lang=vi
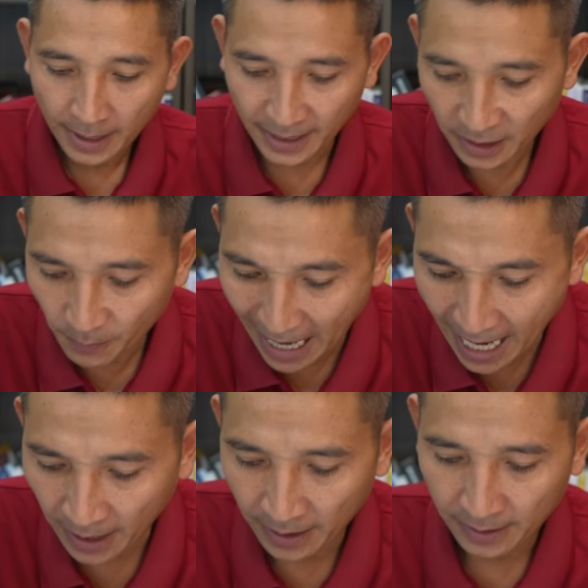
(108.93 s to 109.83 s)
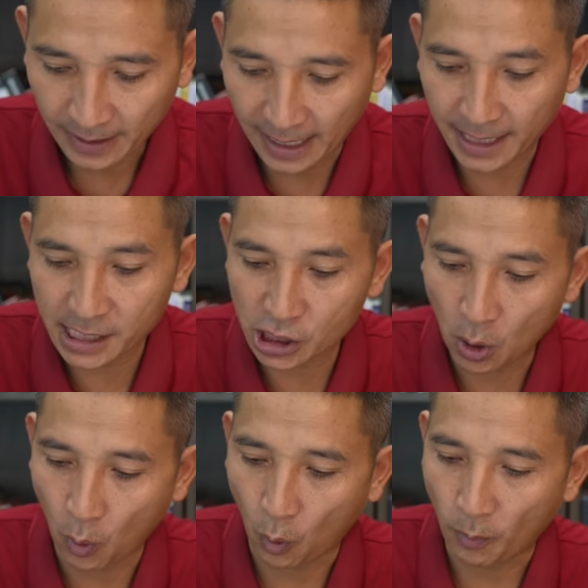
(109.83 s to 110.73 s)
cái thứ ba đấy là cái
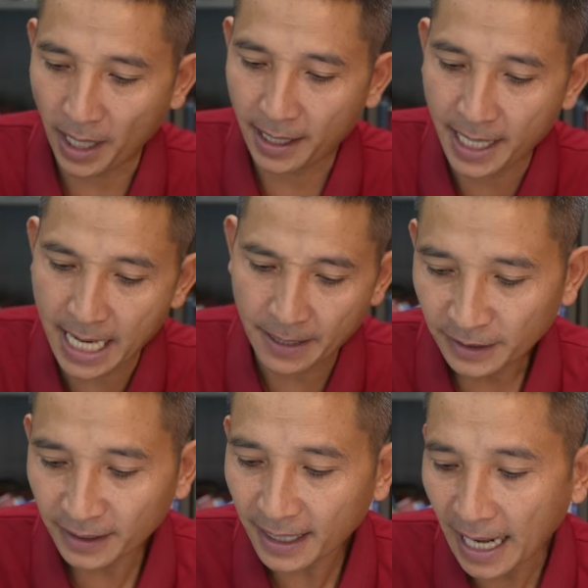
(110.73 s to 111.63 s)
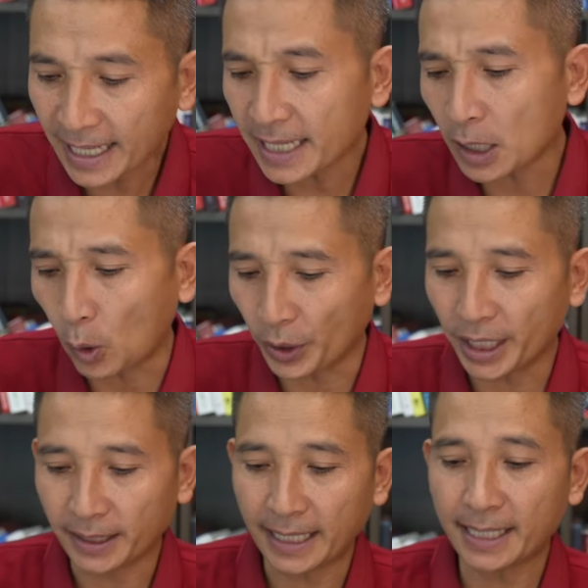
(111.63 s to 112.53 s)
sổ mà ghi những cây cối
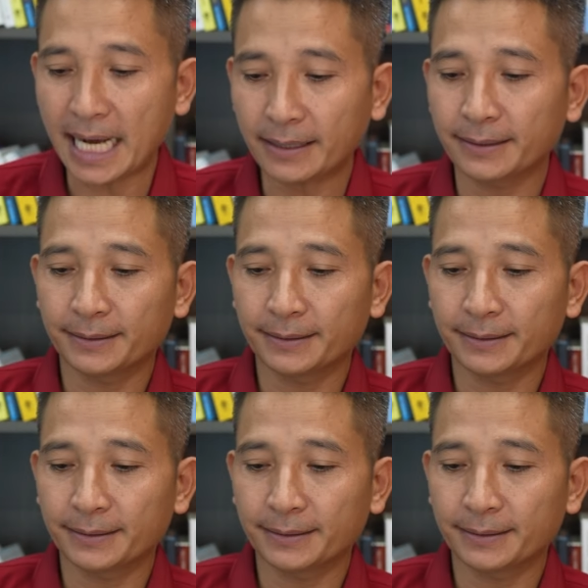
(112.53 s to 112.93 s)
ở trên cái đất